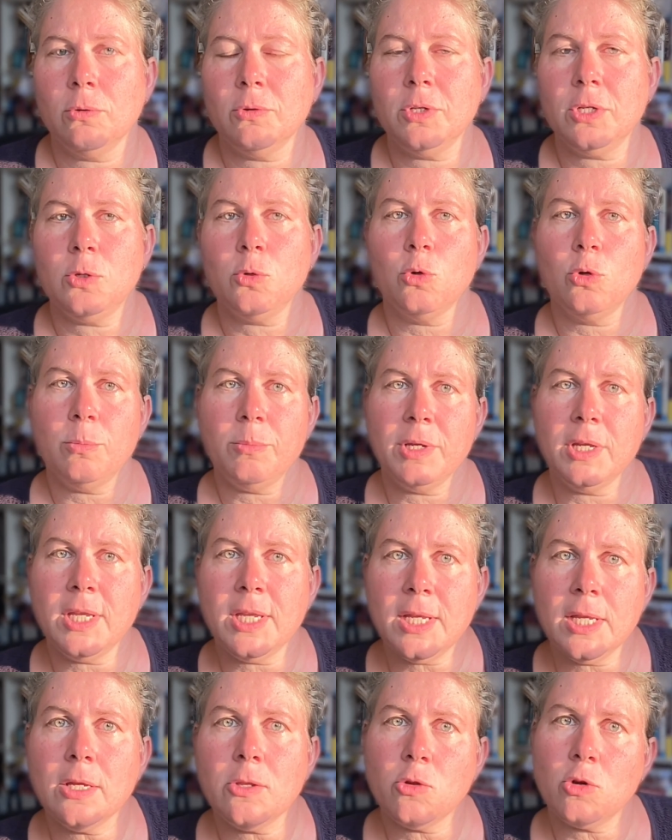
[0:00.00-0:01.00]
Und ich hole mir
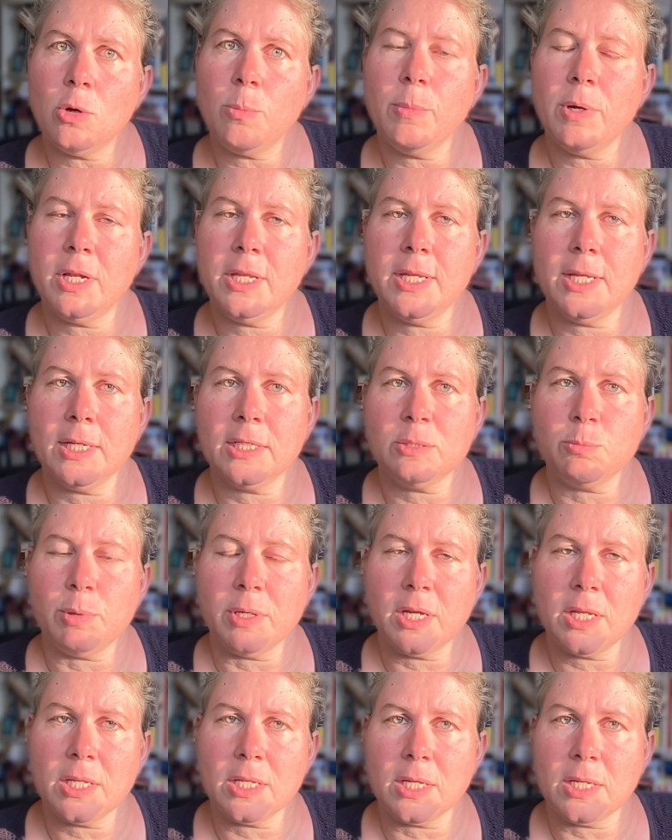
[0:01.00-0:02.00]
hier noch mal die
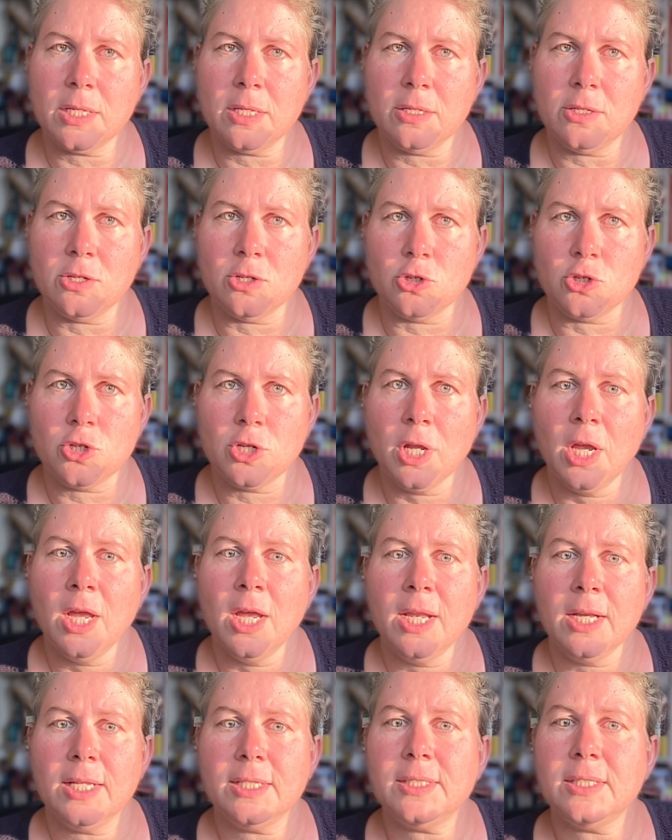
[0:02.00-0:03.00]
Experten an den Tisch.
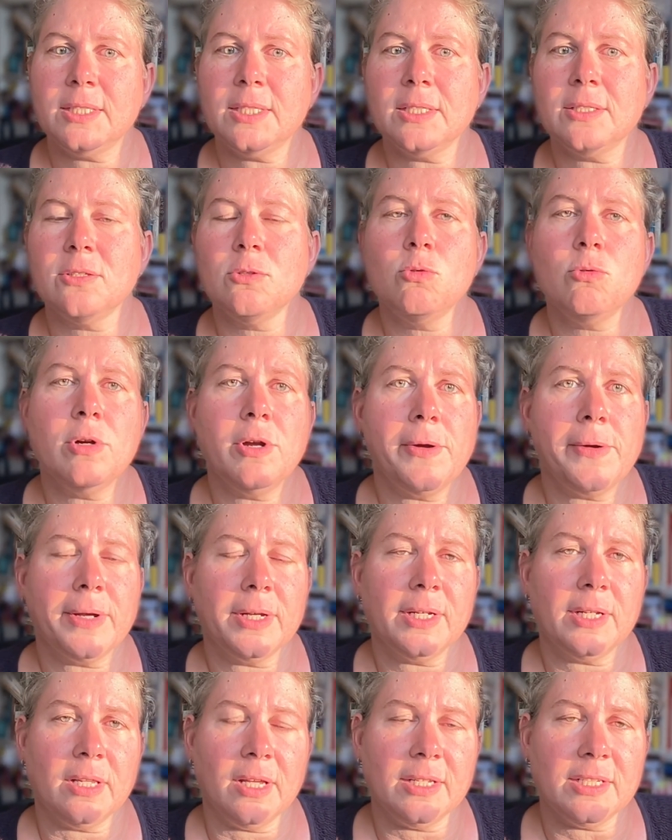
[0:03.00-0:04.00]
Das ist jetzt
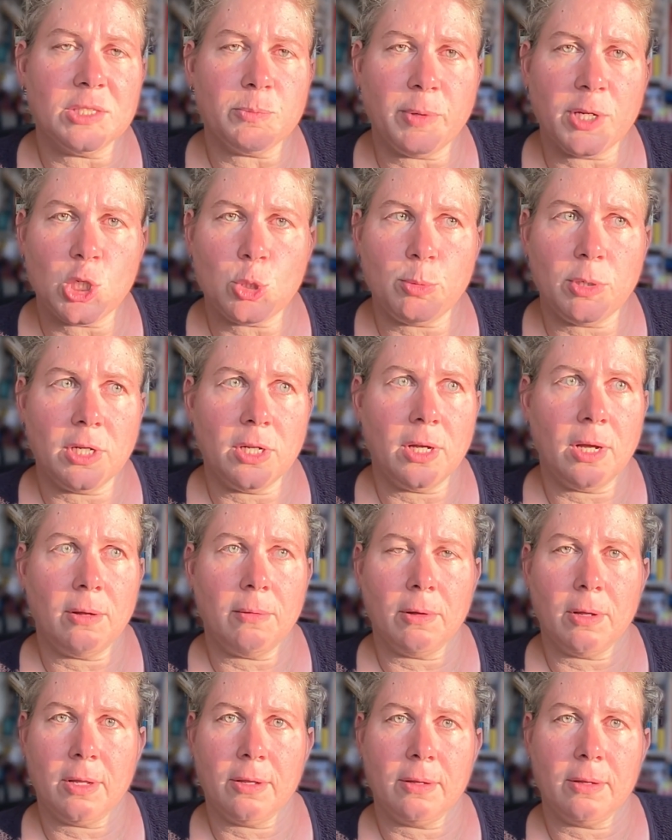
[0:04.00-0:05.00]
nur ein kleines Beispiel
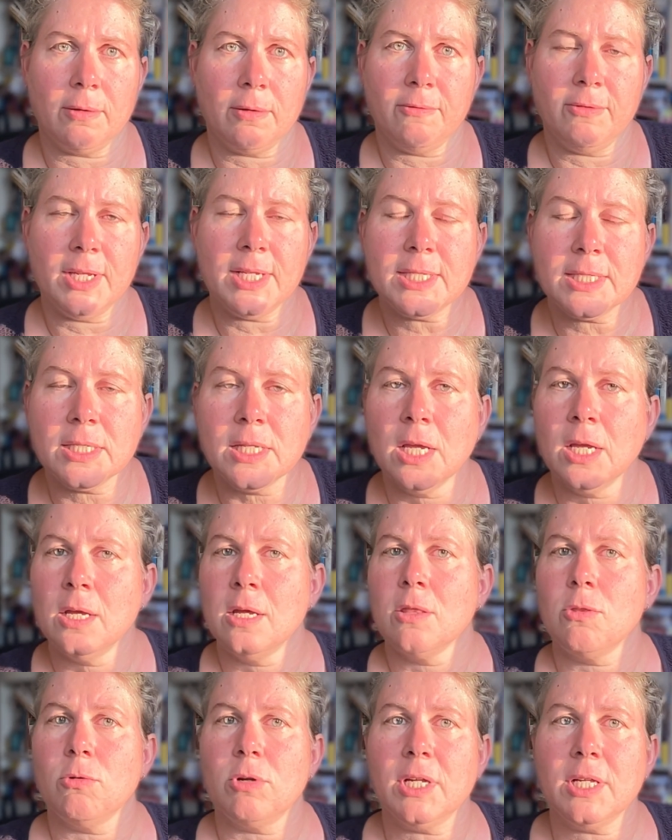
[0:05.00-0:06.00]
gewesen,
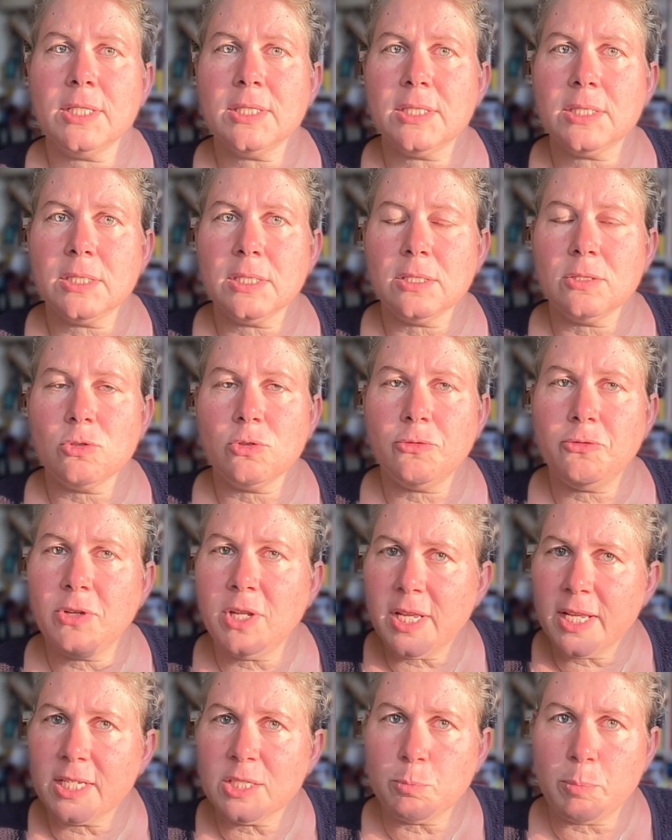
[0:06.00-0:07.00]
du kannst so
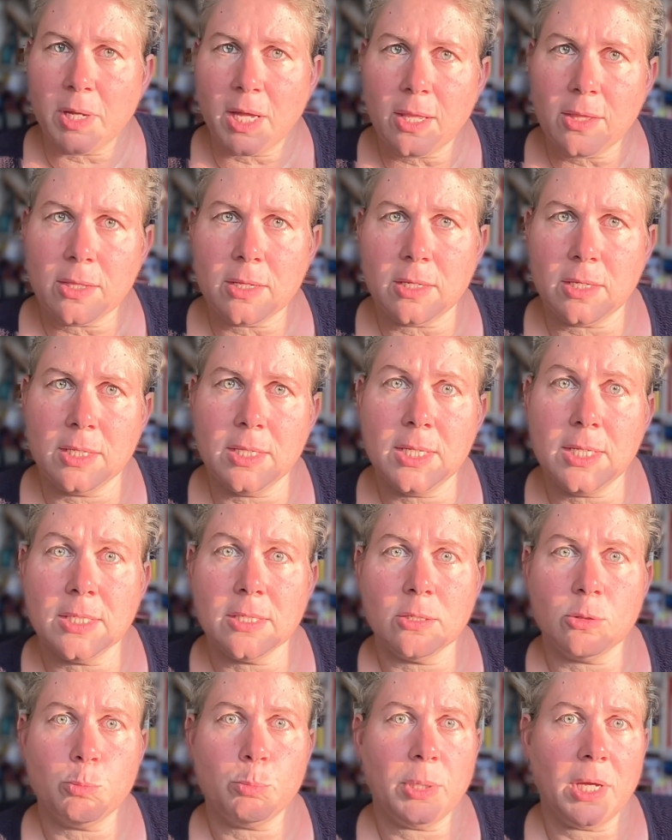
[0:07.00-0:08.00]
viele Experten in
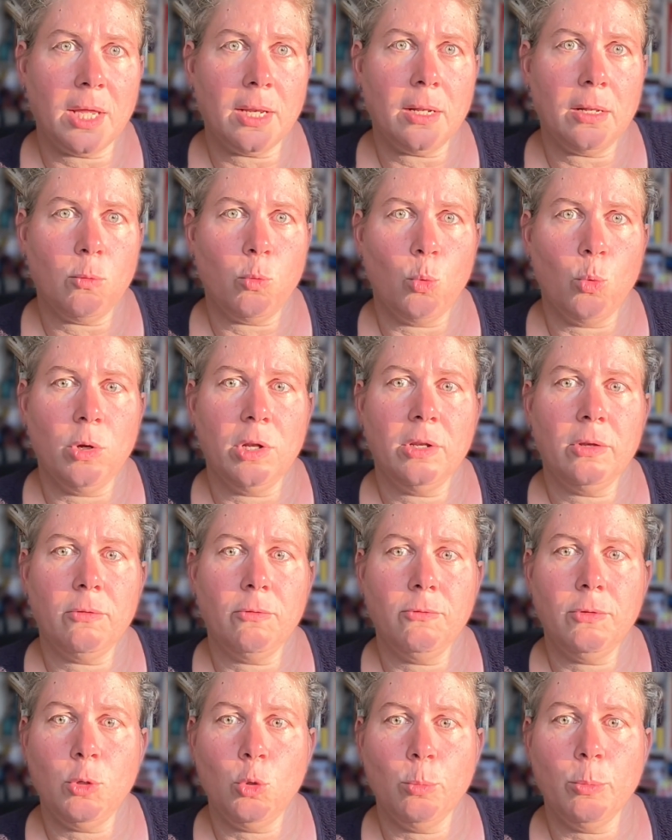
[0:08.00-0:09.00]
dieses Panel
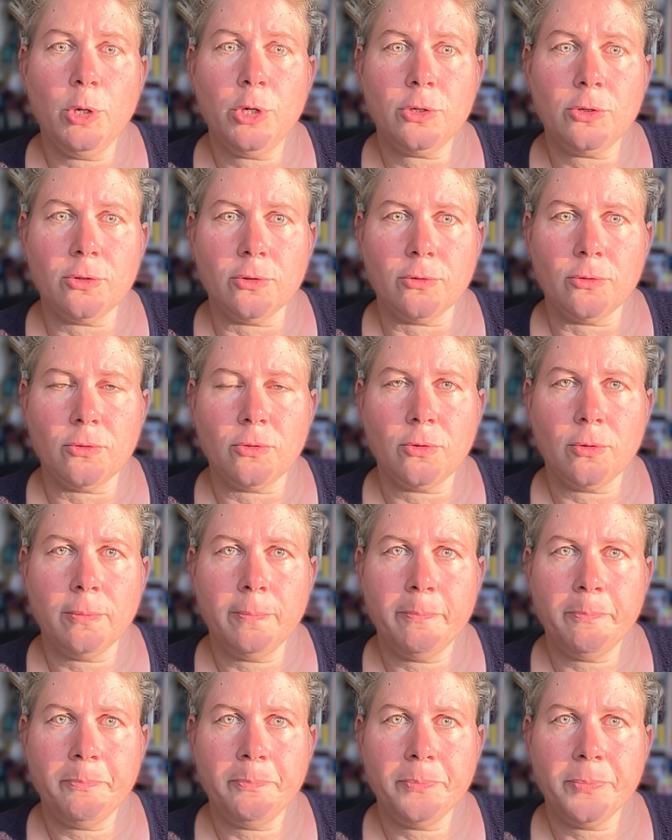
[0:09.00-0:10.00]
holen, wie du
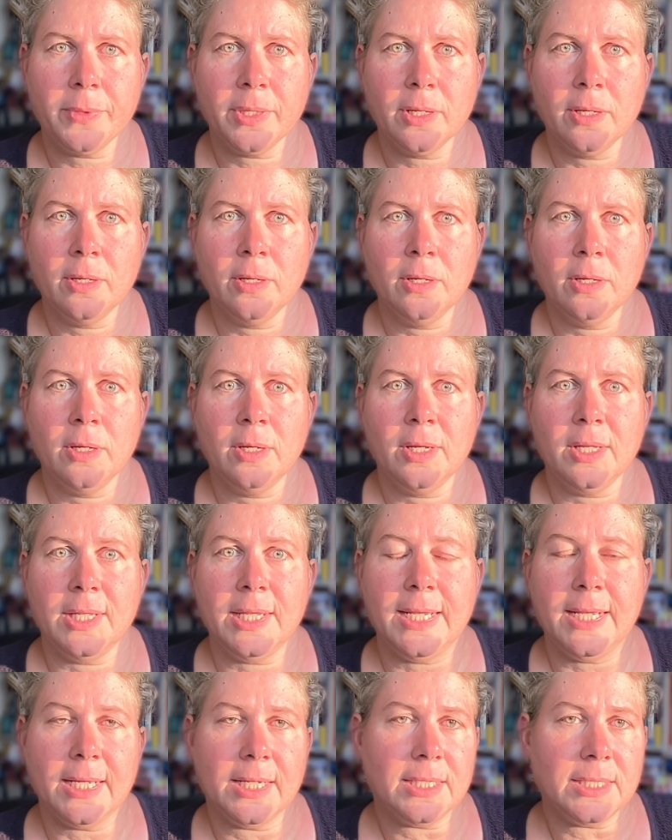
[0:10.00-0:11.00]
möchtest.
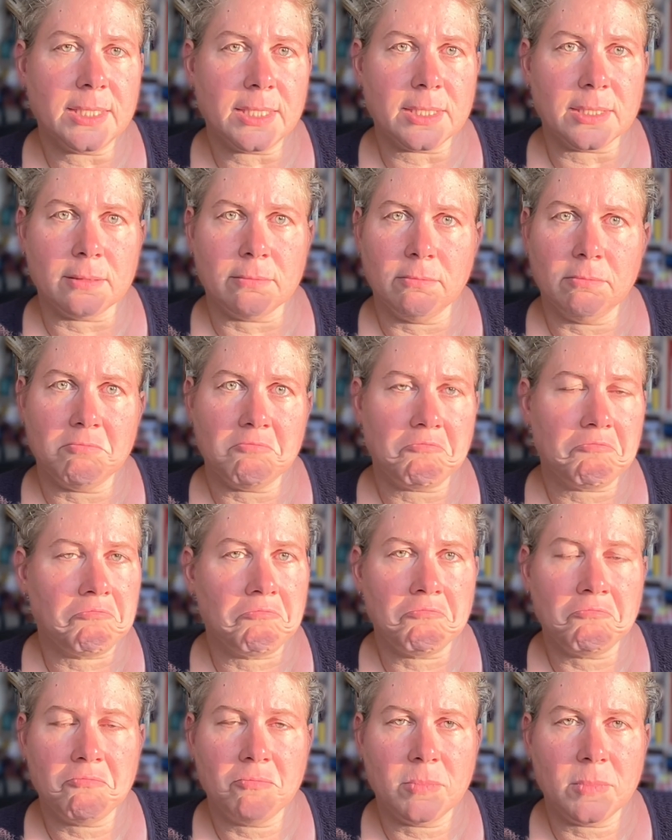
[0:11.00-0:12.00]
Die Grenze
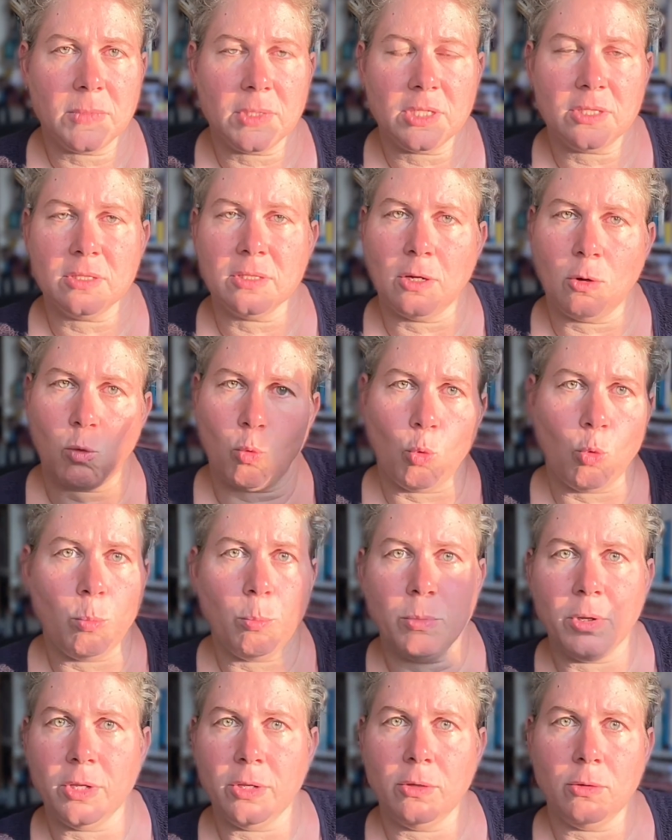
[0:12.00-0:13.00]
ist nach
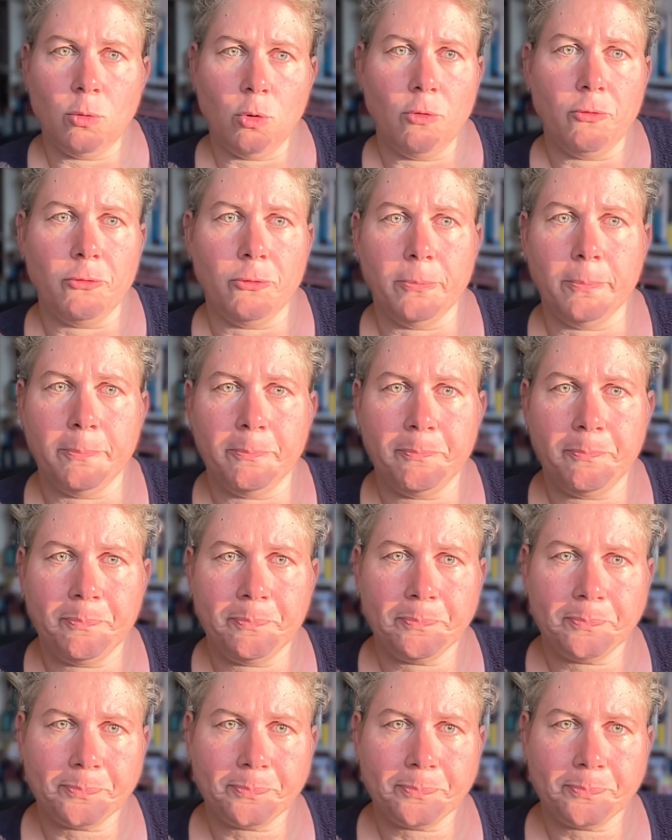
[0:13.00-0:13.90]
oben hin offen.